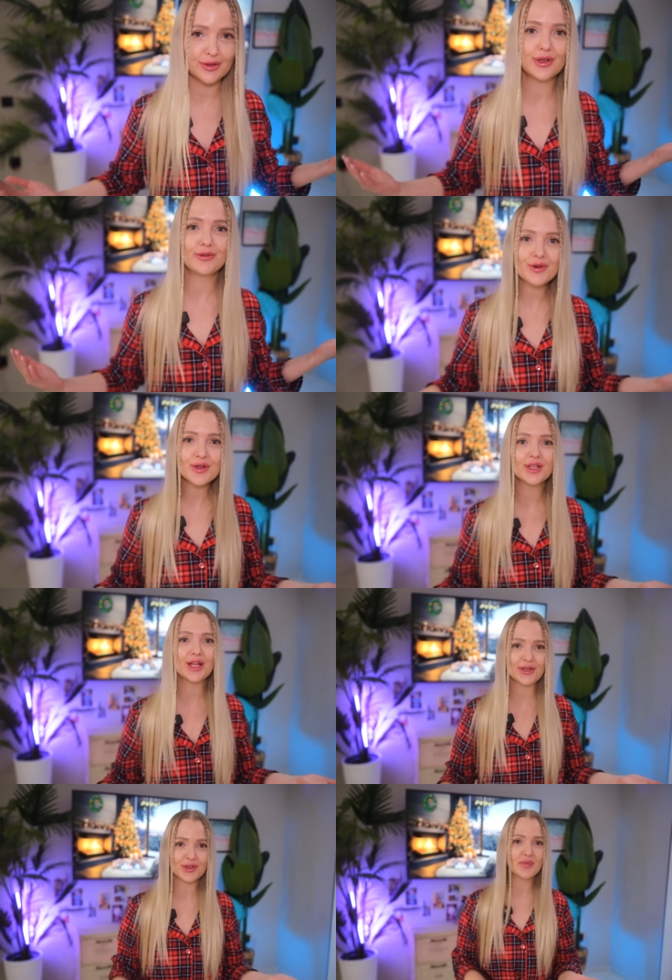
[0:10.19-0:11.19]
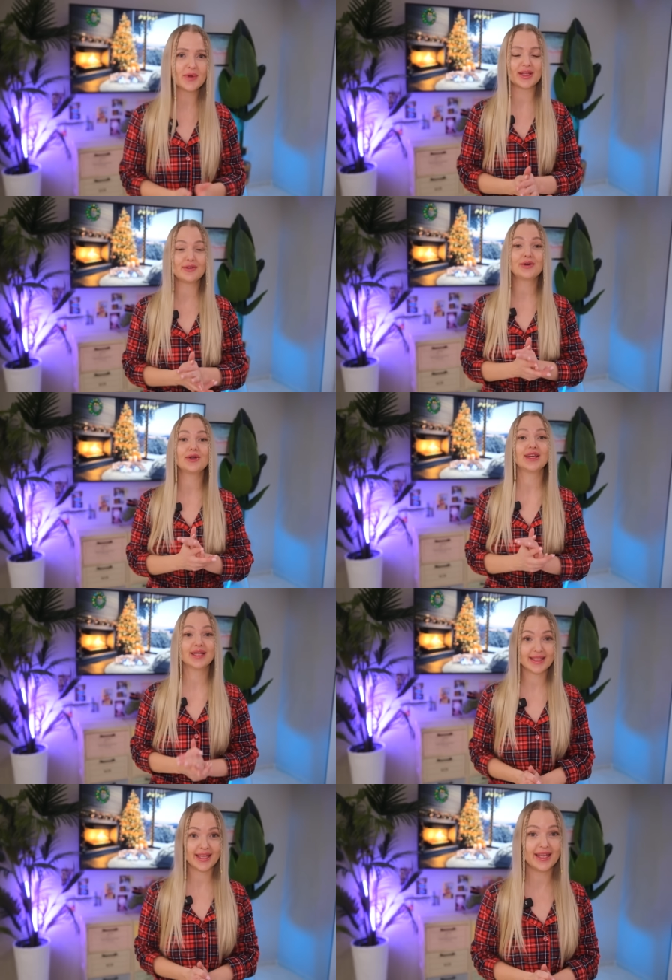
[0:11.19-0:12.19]
Все равно же должно быть новогоднее
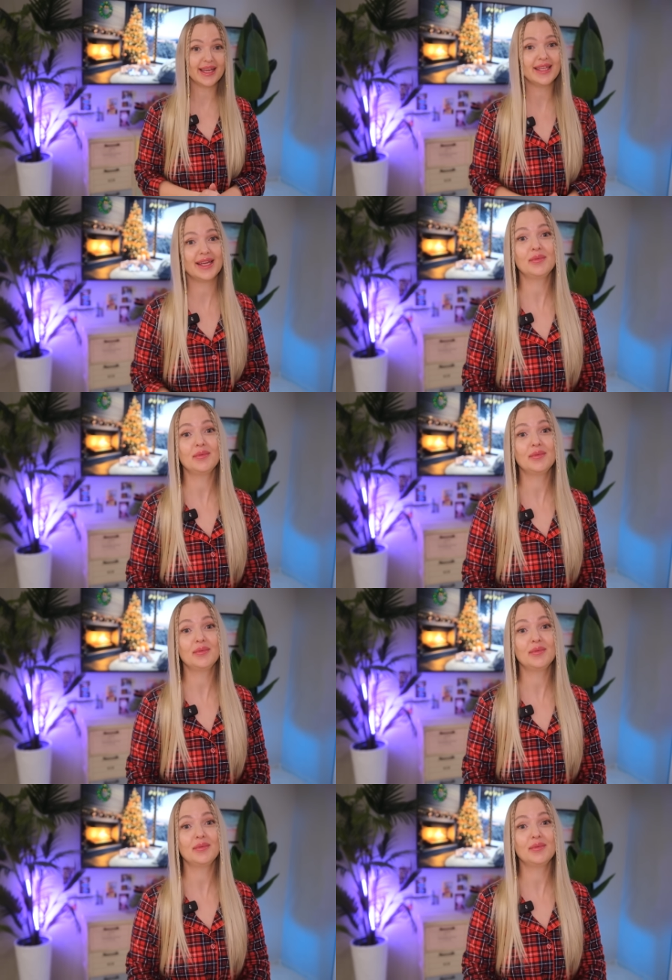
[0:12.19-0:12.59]
настроение,